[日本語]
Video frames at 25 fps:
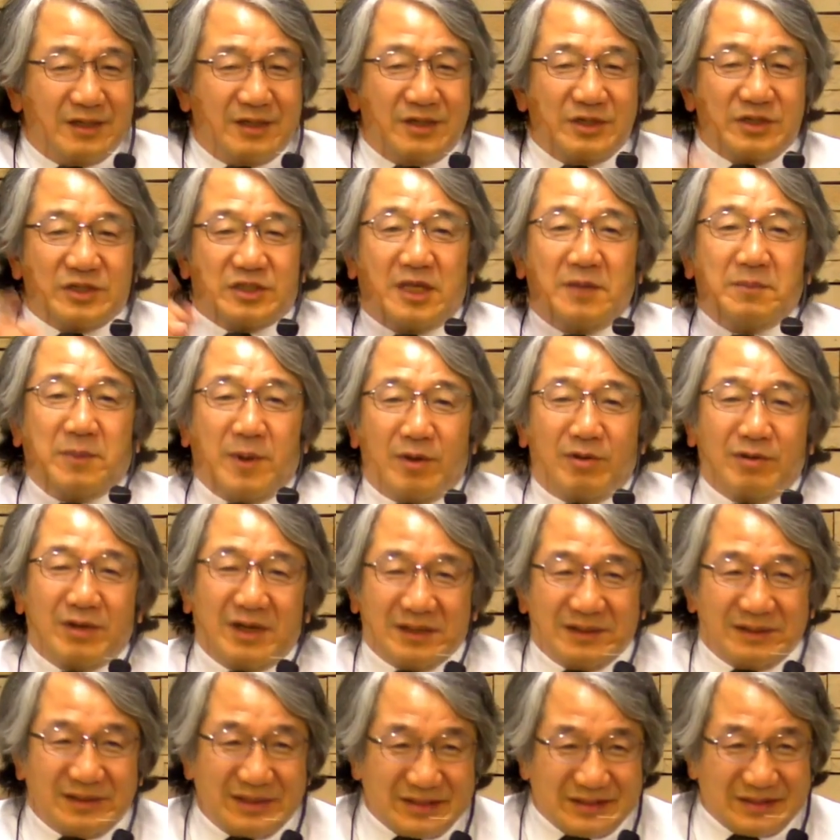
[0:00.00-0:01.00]
ステパノな
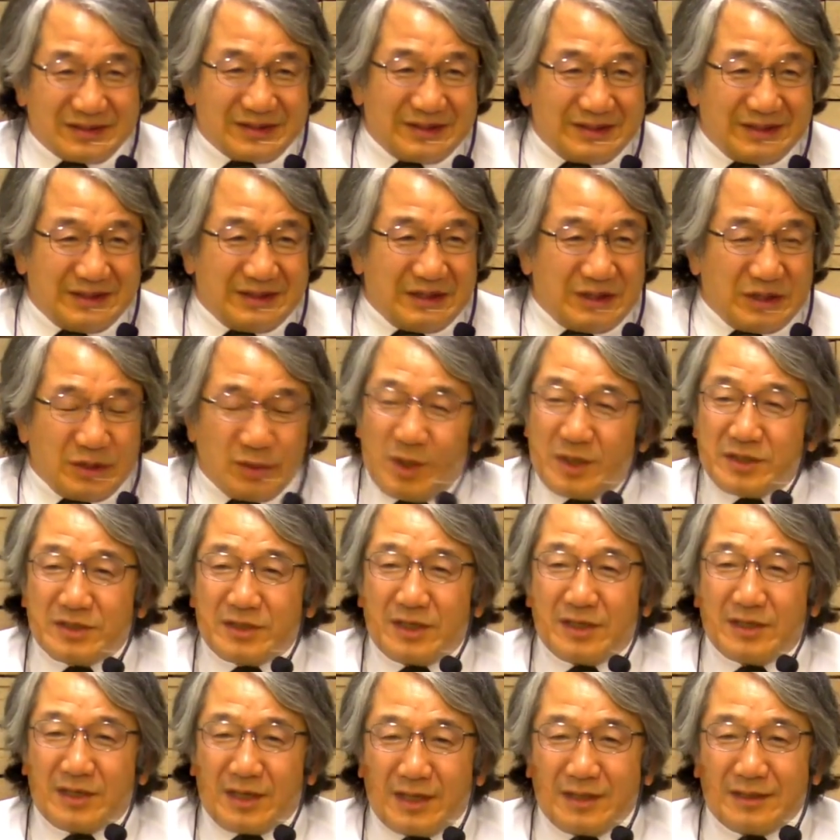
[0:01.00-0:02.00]
んです忘
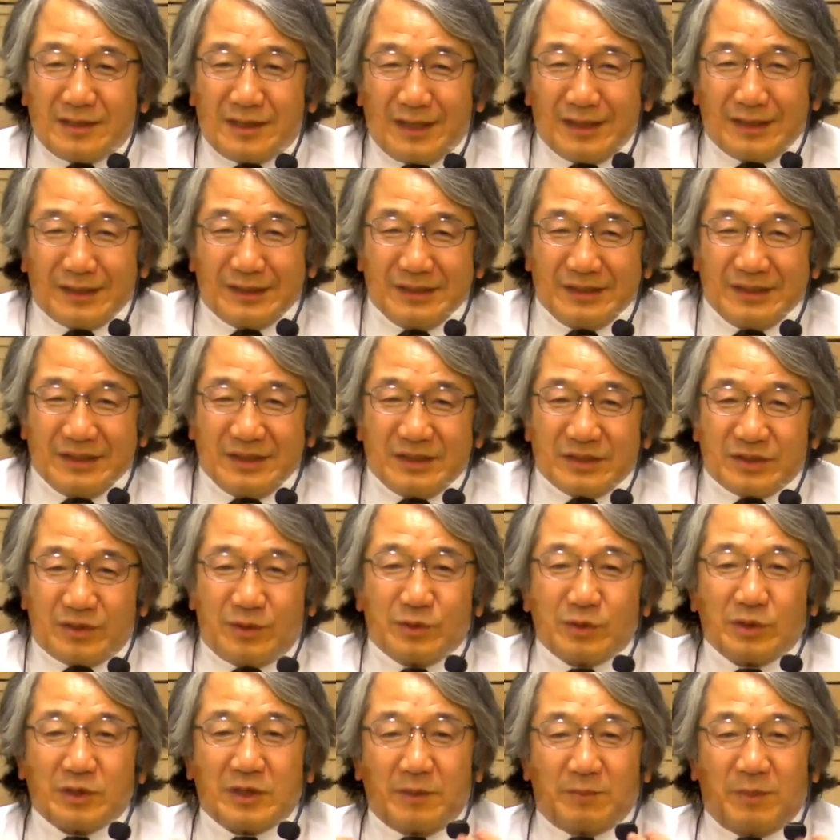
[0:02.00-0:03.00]
れられないその
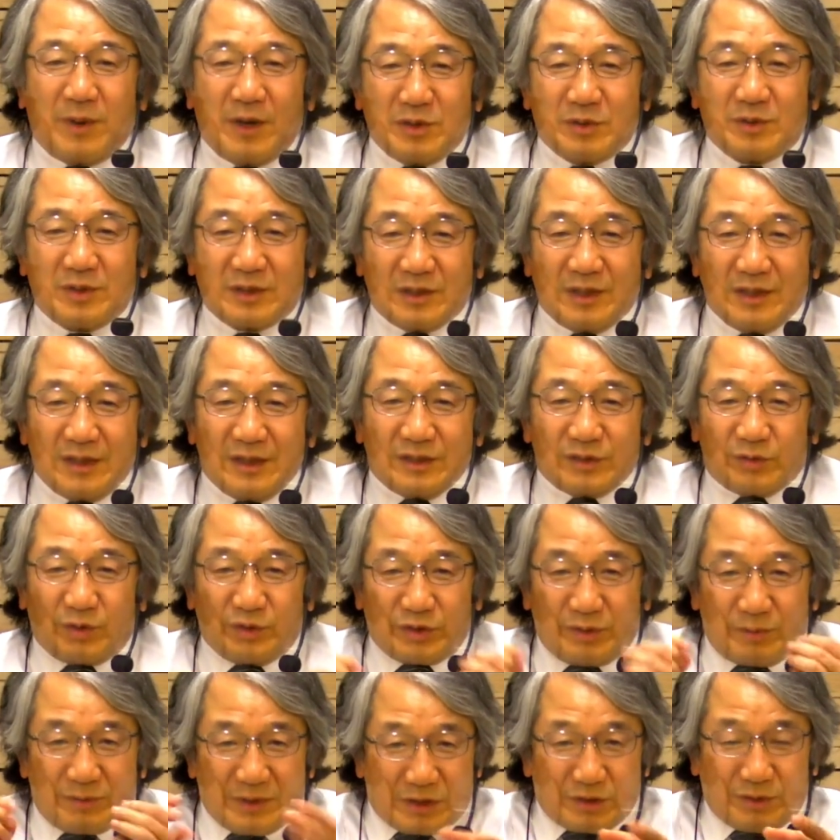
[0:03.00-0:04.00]
時はパウルはとん
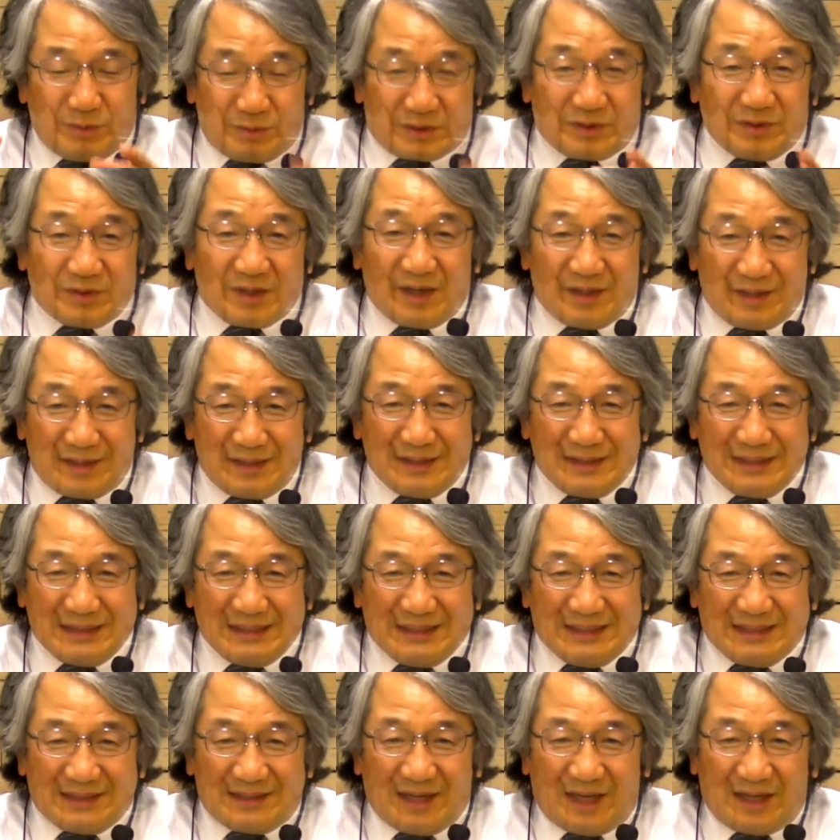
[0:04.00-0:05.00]
でもないと思ってるからね
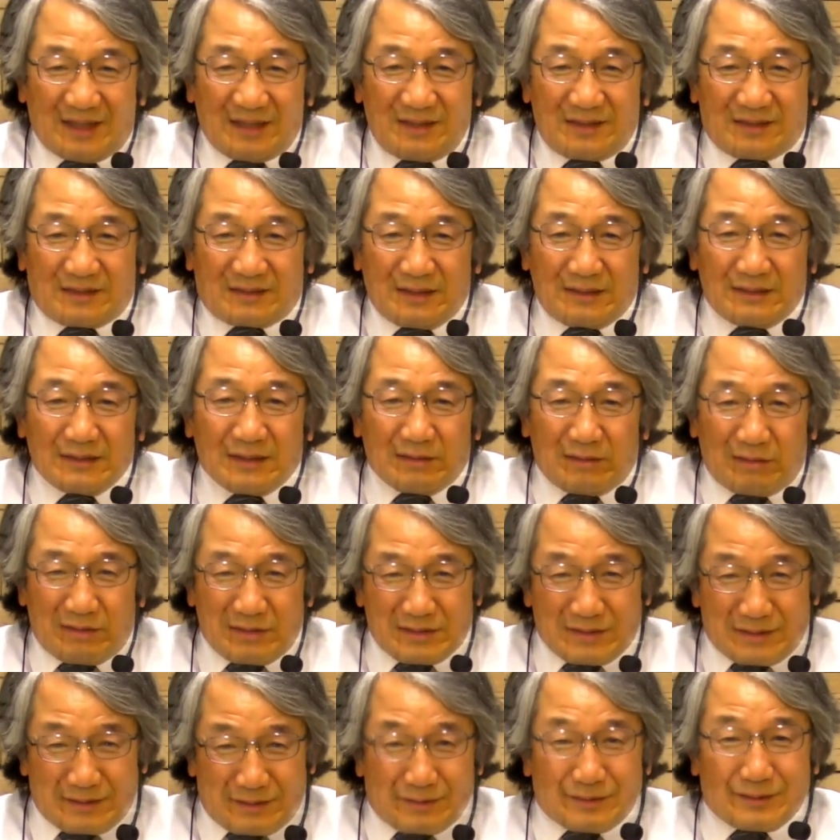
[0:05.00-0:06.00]
何言ってんだこい
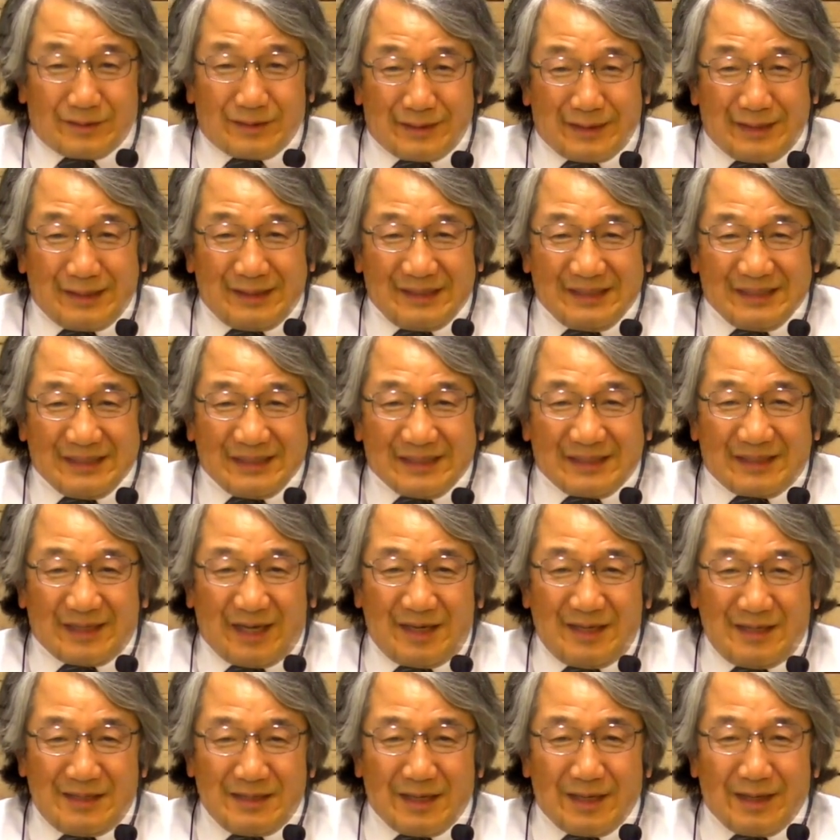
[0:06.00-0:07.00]
つってね
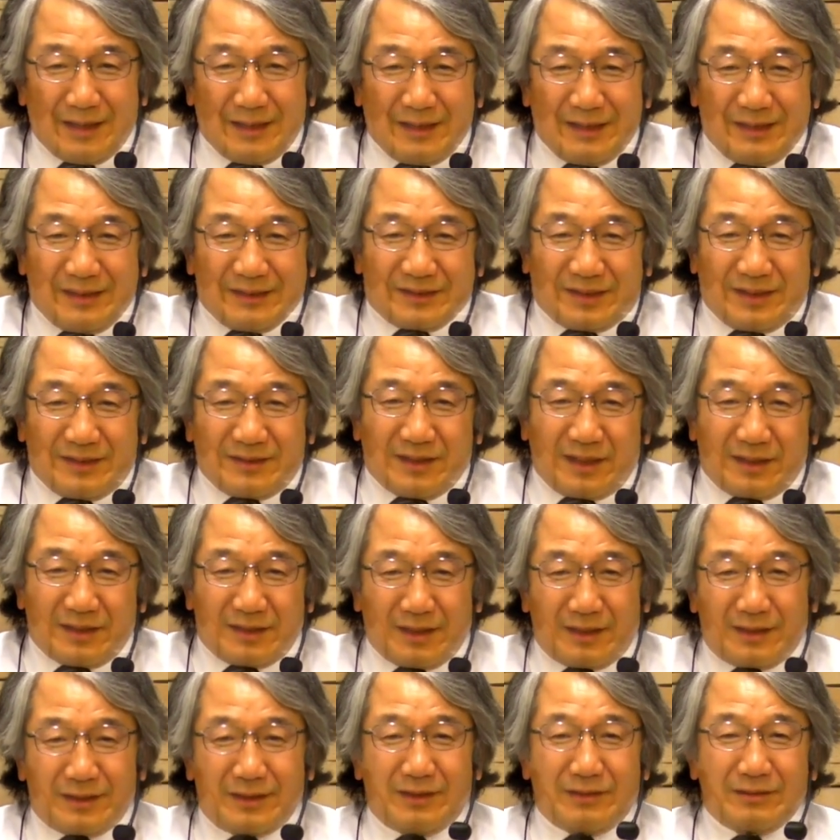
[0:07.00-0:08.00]
何が天が
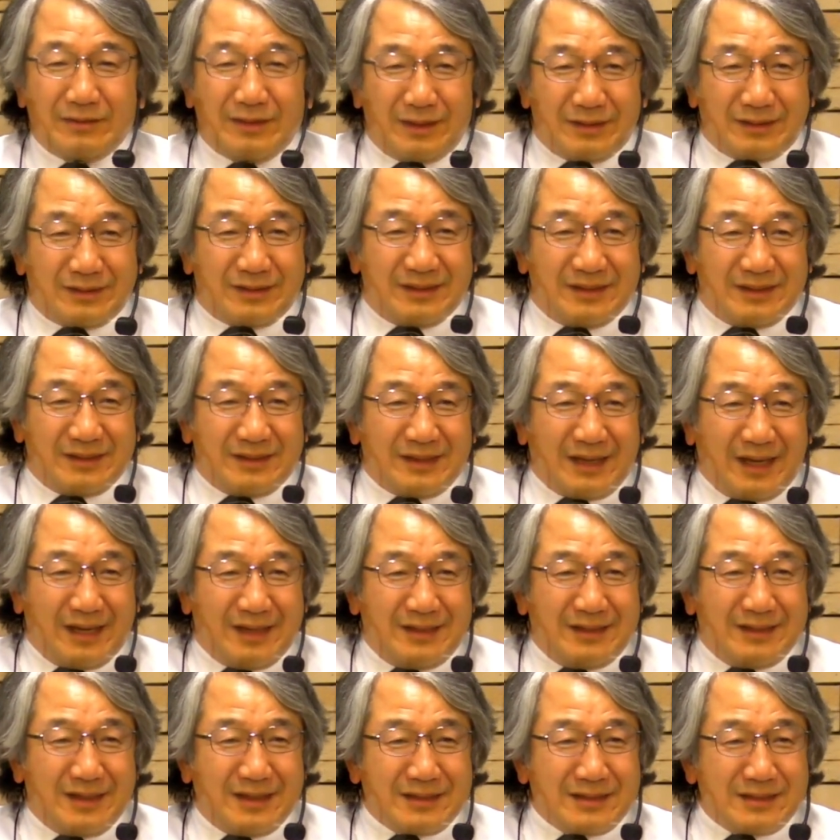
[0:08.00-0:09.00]
開けてるだってね
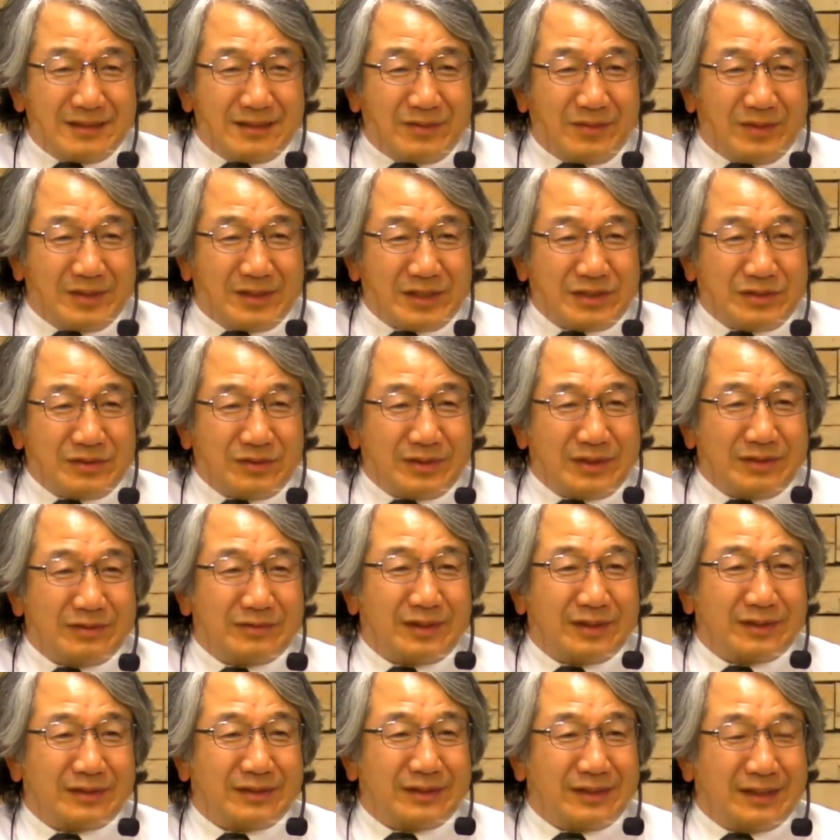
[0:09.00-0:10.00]
何が私の霊
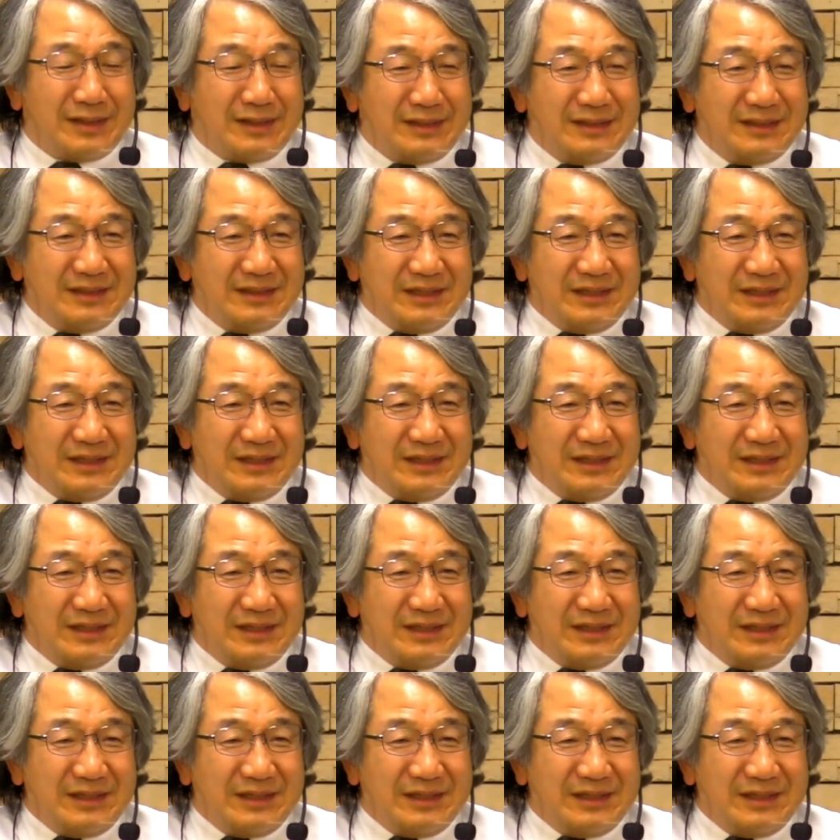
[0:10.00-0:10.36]
だってね